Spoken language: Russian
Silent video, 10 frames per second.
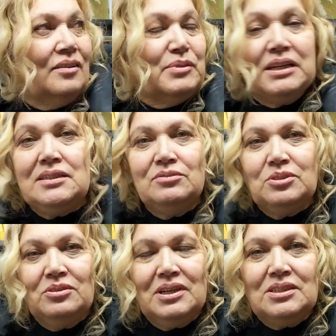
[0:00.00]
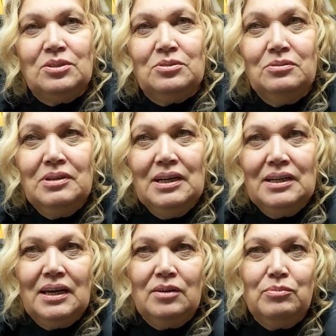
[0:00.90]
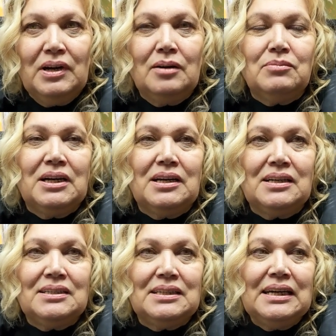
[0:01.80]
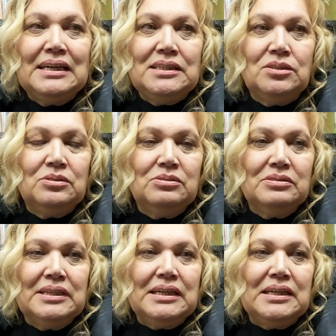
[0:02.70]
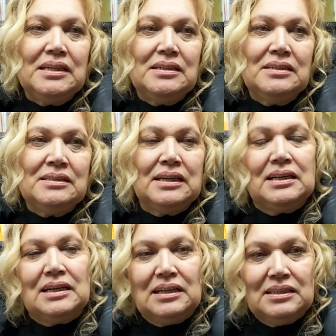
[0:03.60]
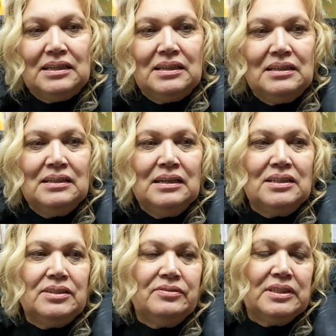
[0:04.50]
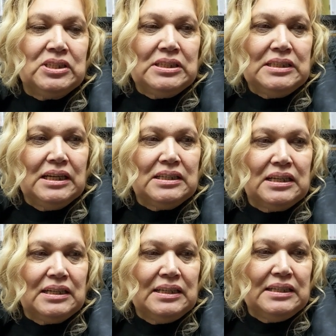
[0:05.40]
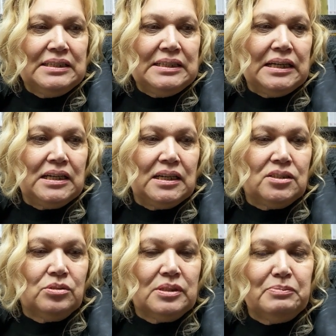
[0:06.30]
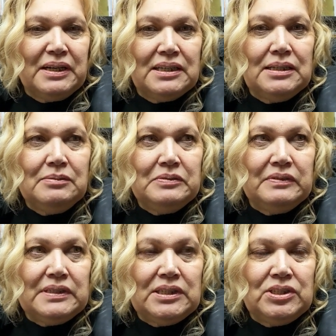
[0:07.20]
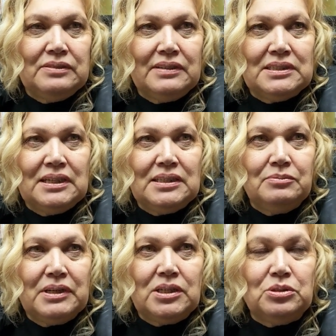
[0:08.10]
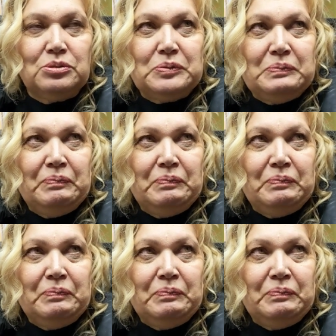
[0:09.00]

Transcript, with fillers: А, меня зовут Ольга Стуга, я мама Алексея Стуги, Сократа, антифашиста, анархиста, который погиб в 2020 году.